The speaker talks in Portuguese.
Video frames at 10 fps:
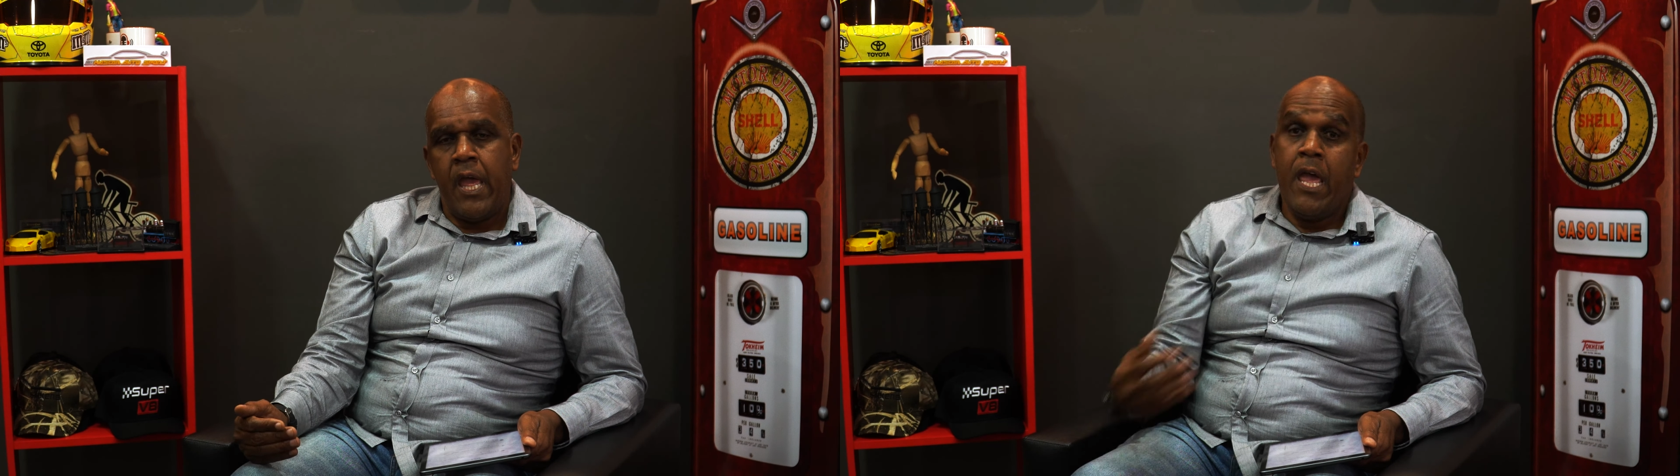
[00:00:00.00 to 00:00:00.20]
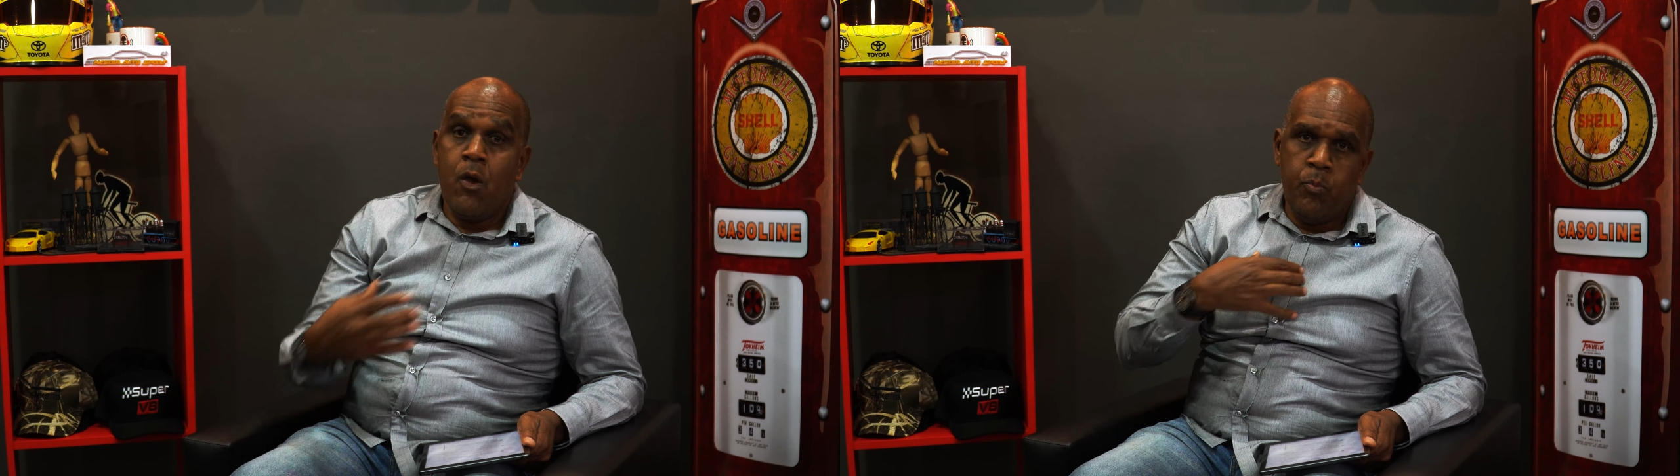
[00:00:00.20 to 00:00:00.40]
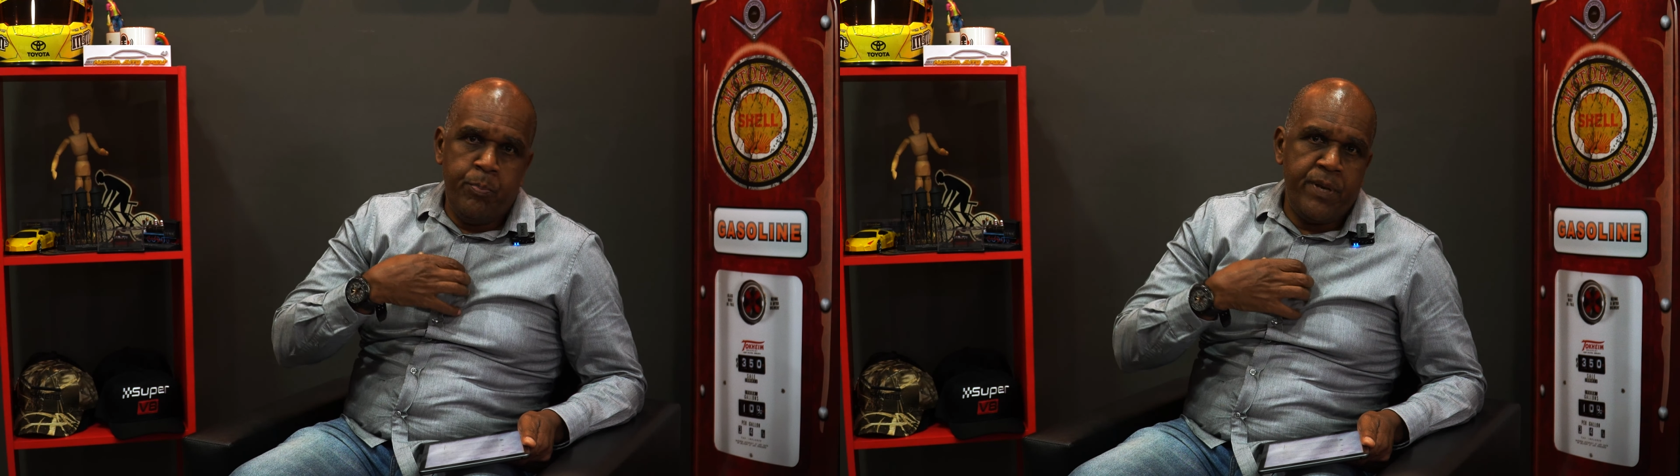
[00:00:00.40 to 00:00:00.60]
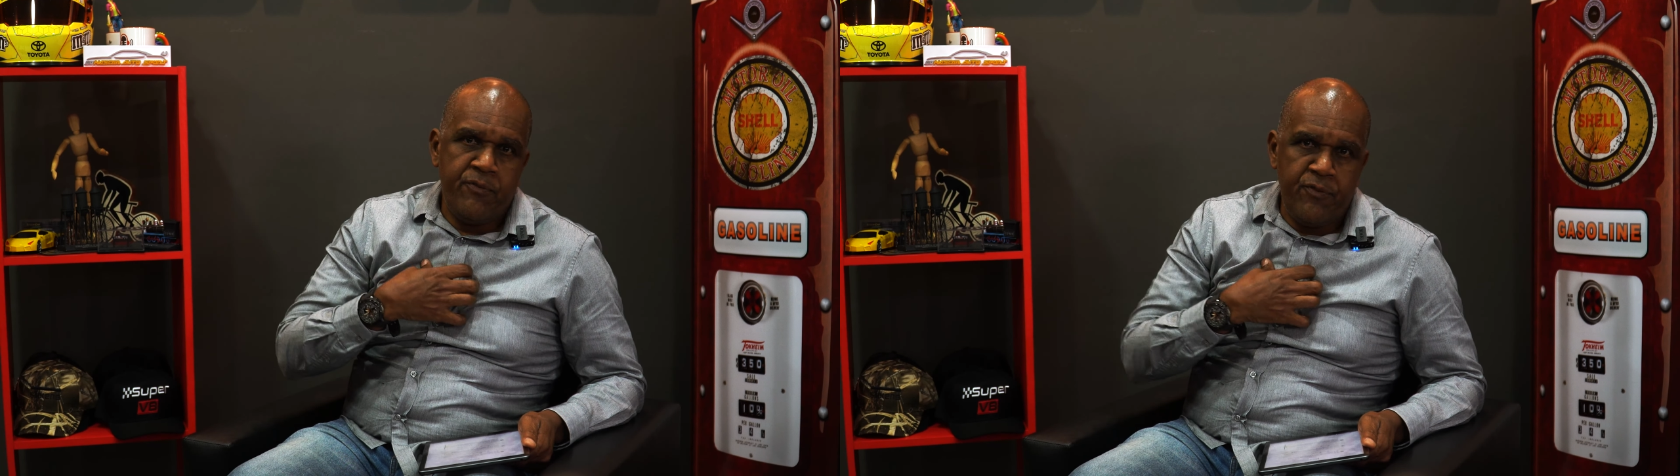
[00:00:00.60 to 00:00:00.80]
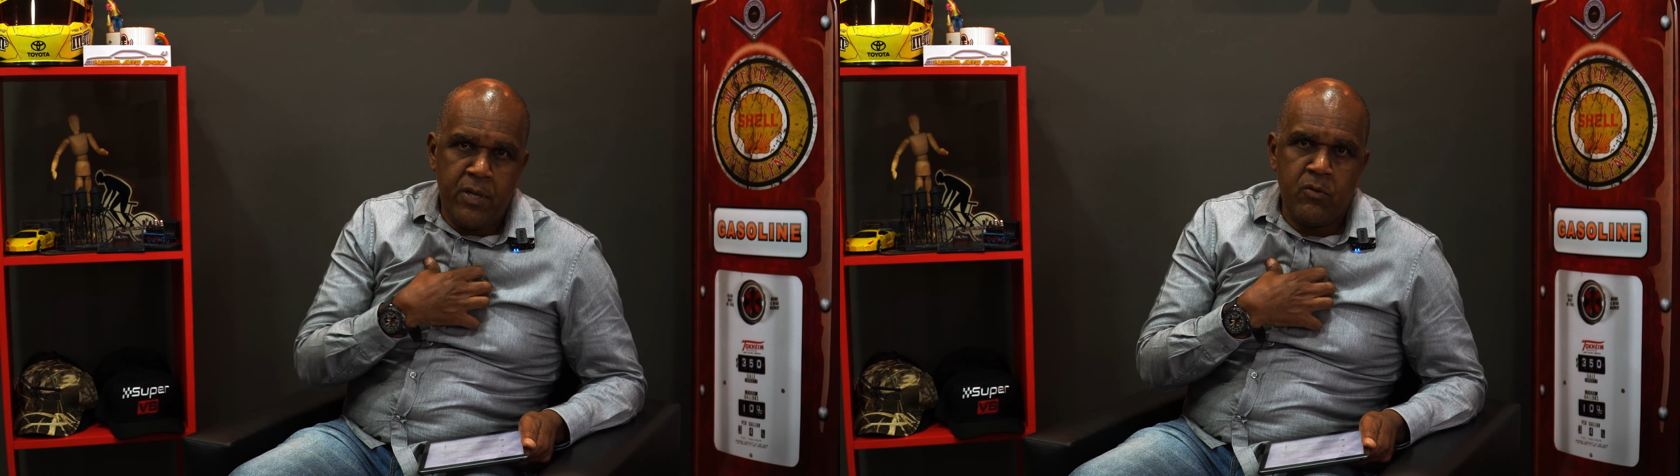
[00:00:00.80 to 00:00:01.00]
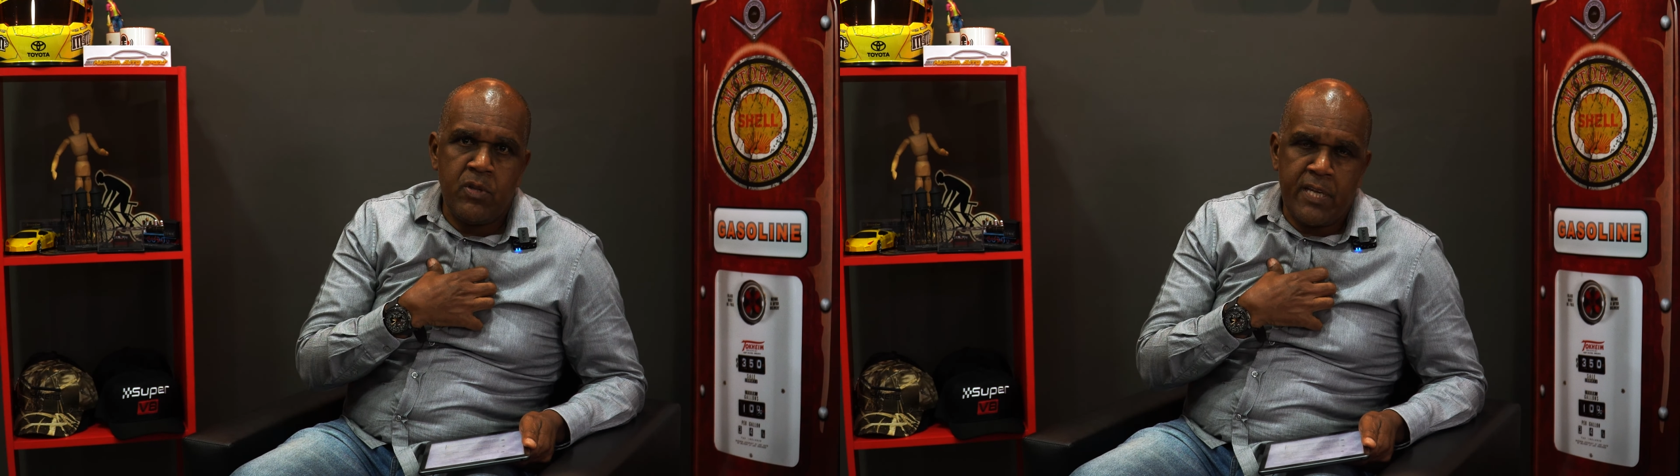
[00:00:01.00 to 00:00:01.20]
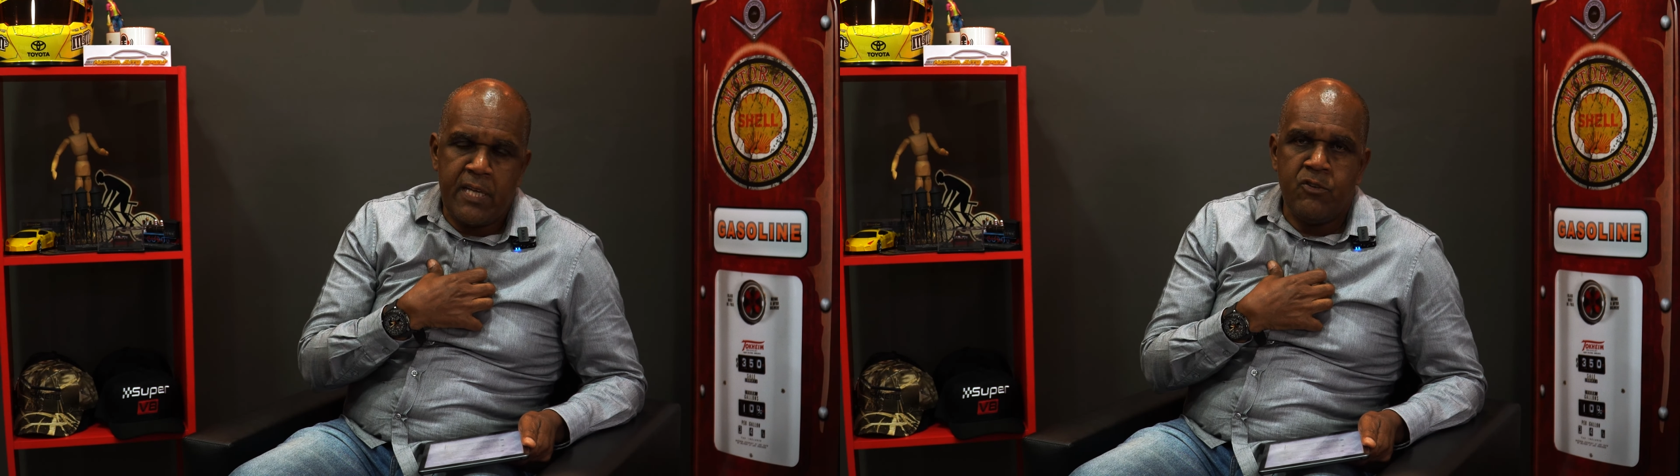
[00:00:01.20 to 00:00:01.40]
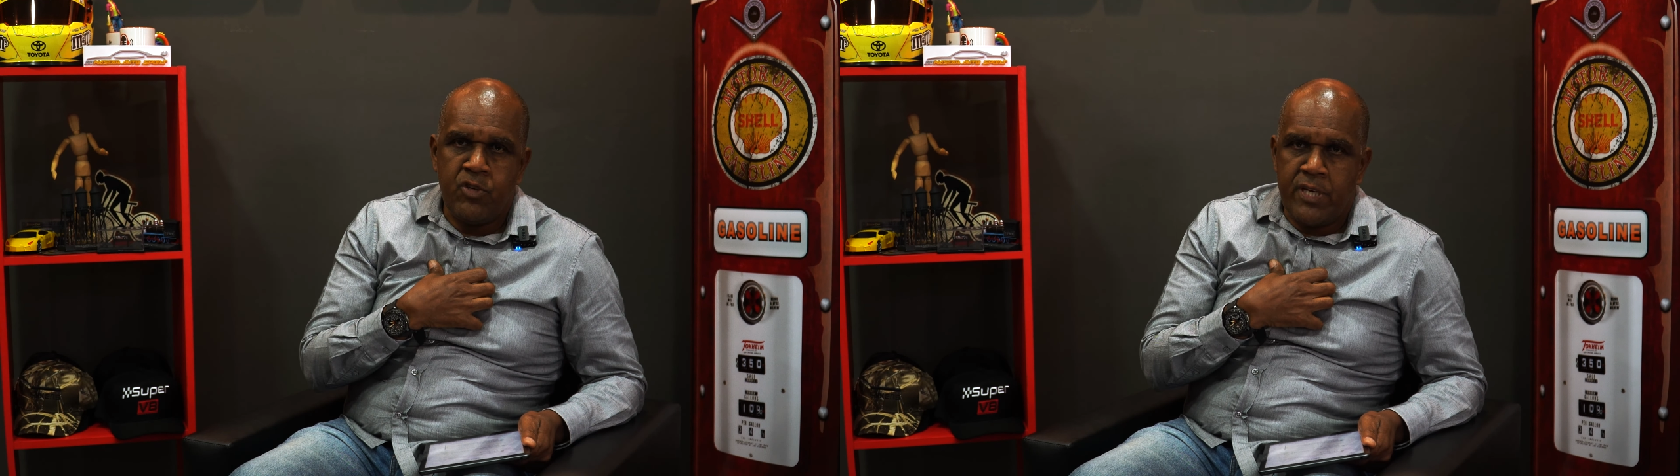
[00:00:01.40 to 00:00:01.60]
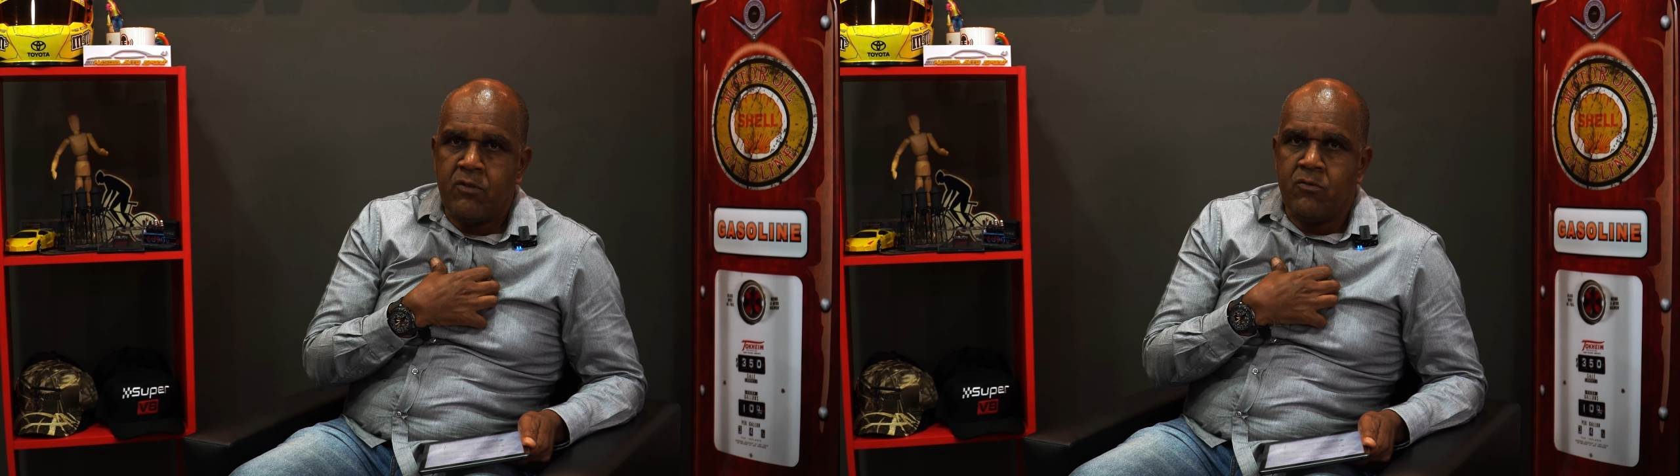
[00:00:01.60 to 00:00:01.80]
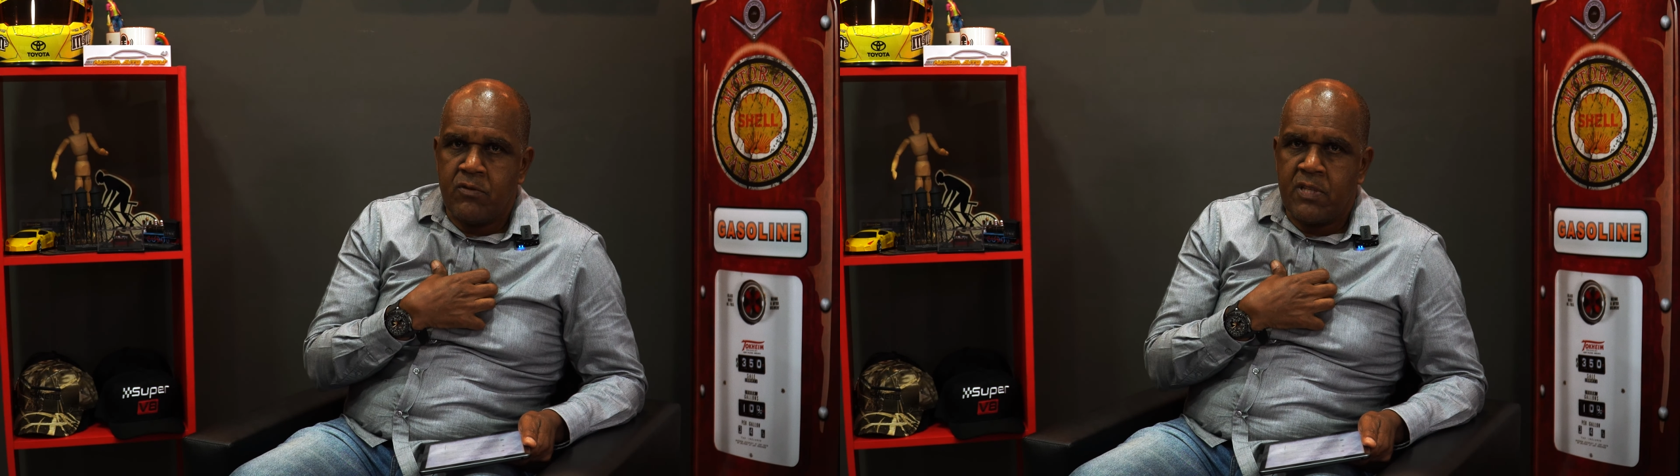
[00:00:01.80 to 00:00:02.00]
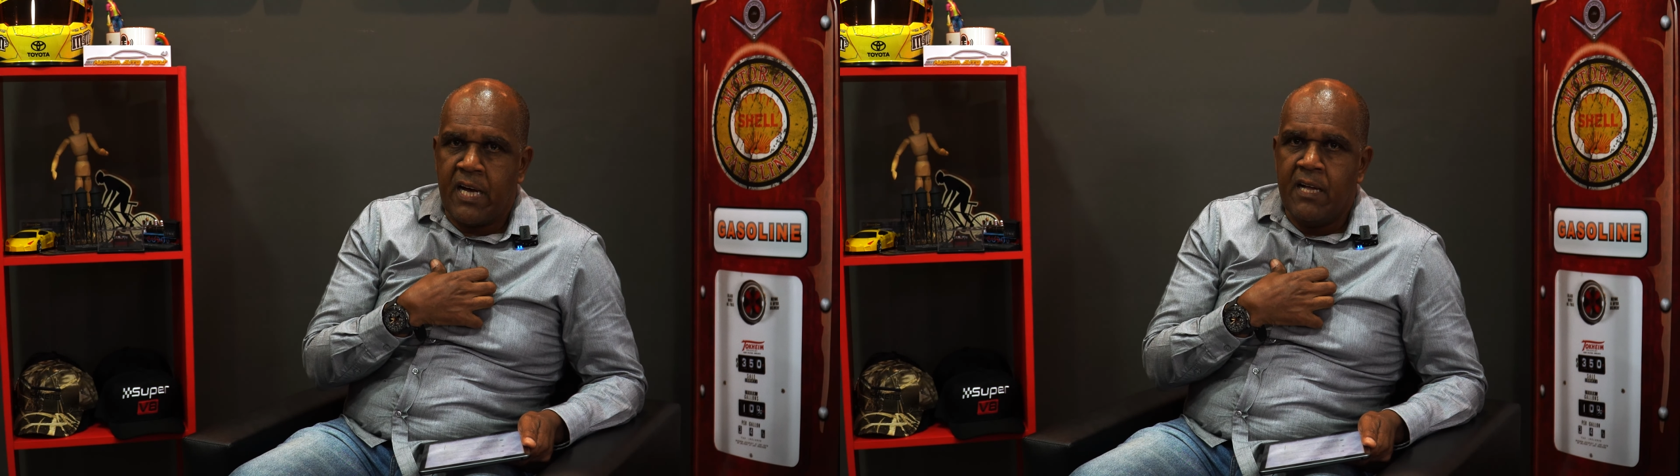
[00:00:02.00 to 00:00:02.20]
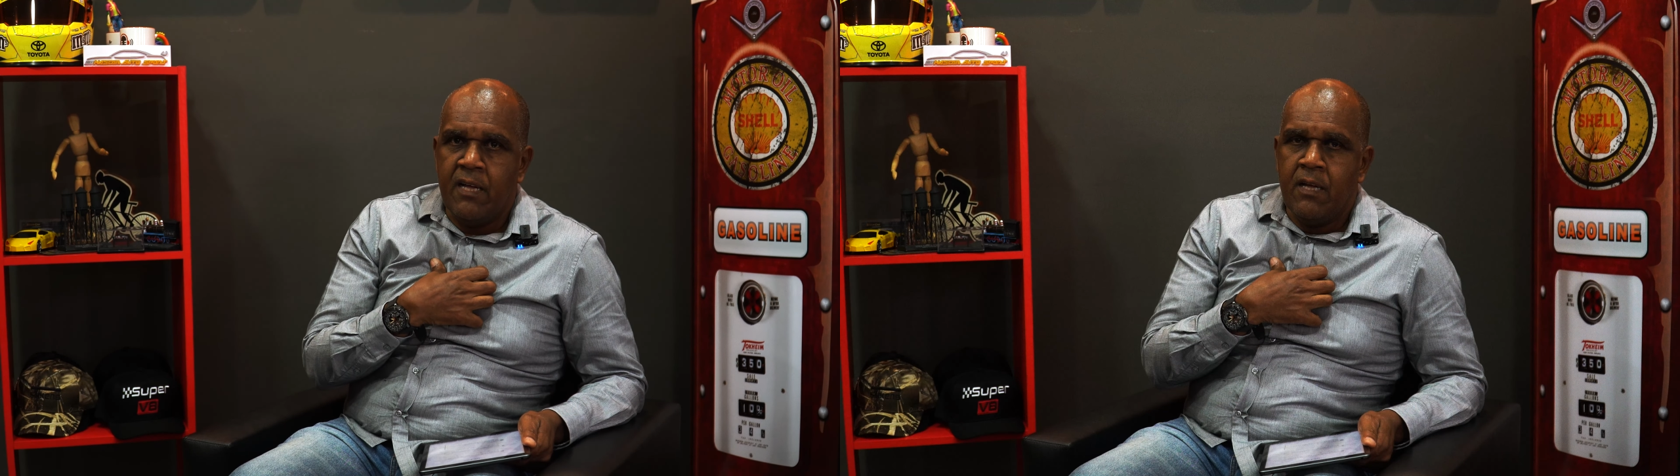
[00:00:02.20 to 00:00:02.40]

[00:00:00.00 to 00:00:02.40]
Eu prefiro daquele jeito, tá?